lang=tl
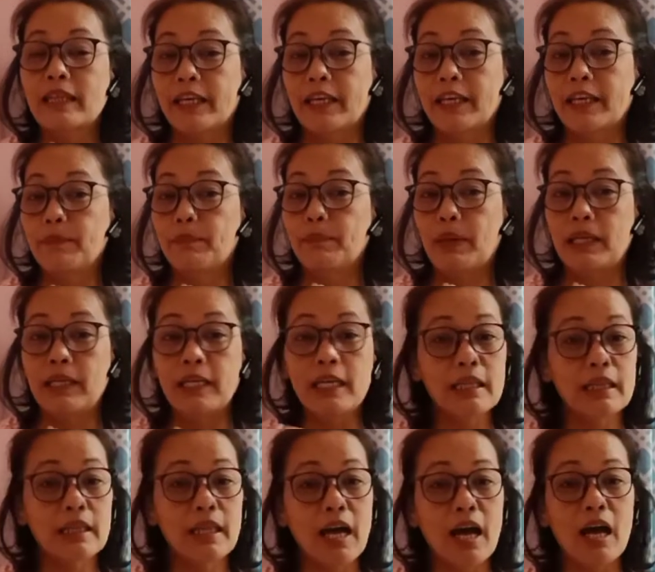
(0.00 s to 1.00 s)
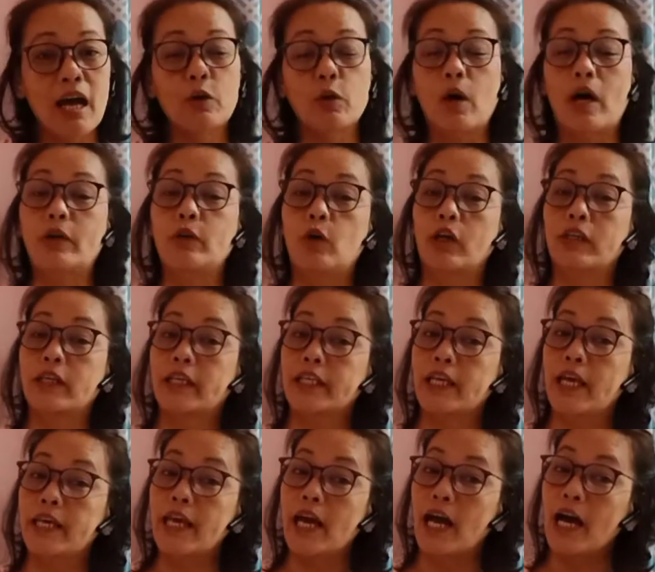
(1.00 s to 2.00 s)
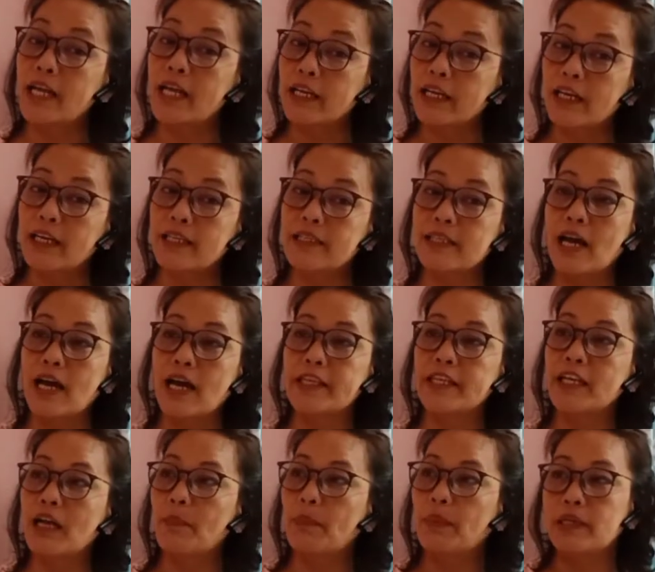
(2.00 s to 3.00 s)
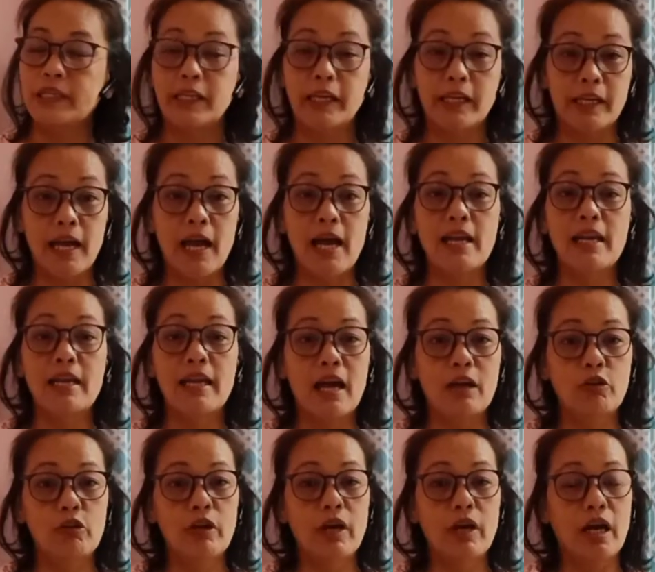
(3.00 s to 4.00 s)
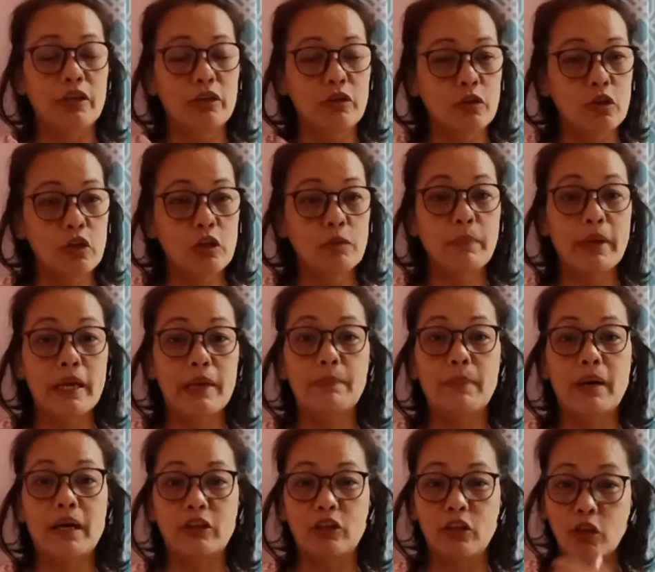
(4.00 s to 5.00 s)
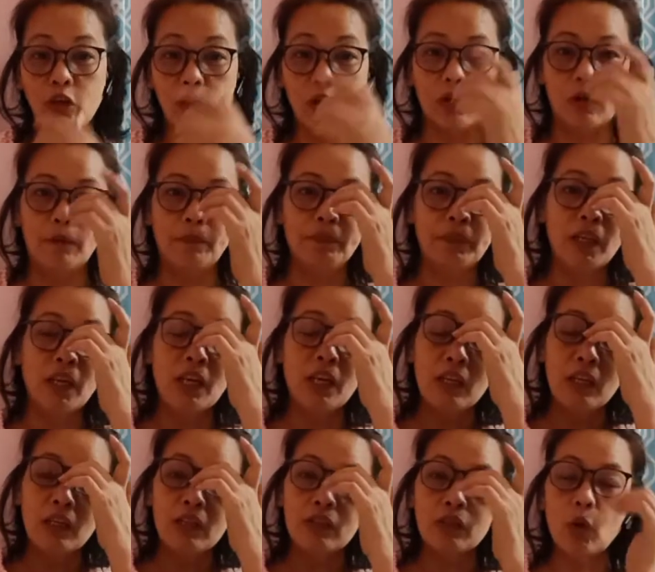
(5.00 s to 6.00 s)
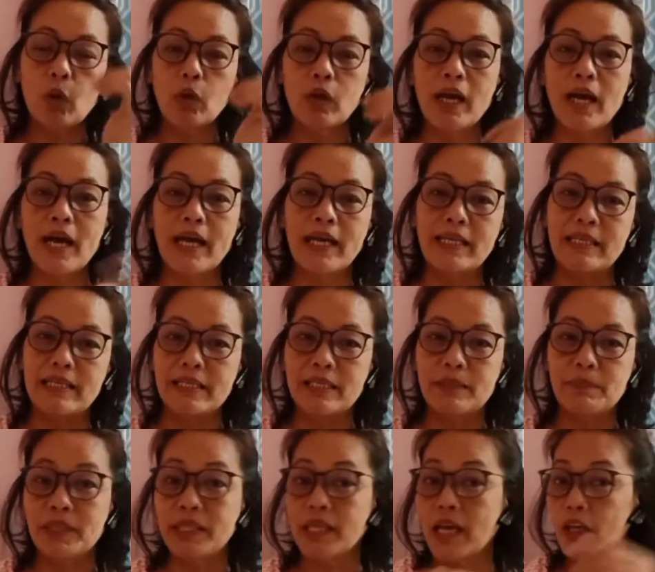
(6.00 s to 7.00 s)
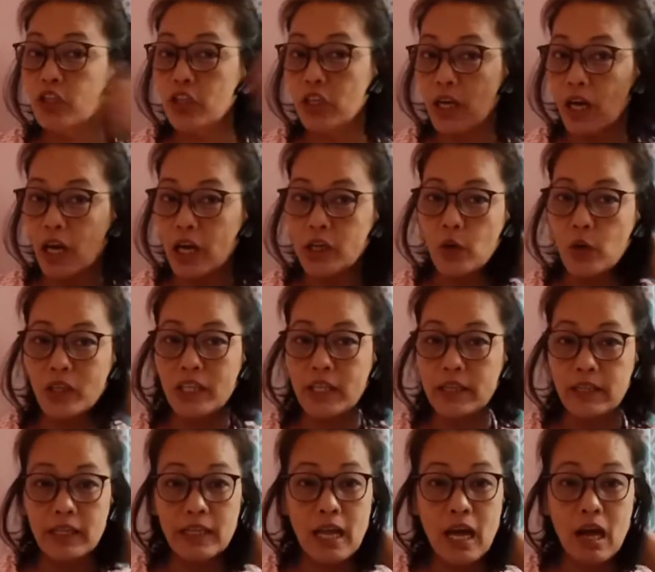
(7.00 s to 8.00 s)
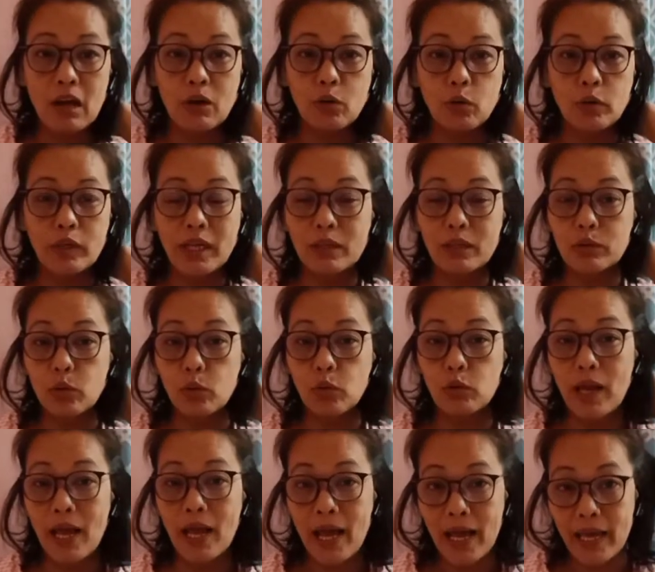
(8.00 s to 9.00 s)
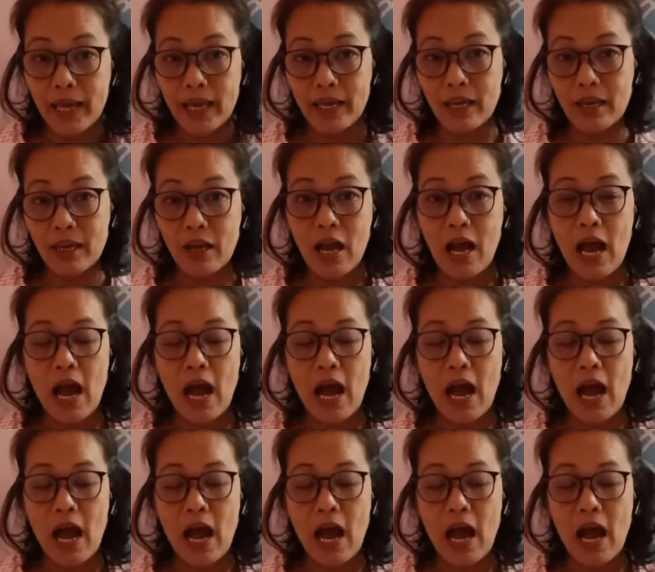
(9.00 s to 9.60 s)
nakikibalita ko ano ang nangyayari sa ating kapaligiran, lalo na ngayong may bagyo. So, guys, pasensya na kayo at hindi na ako nagsuklay.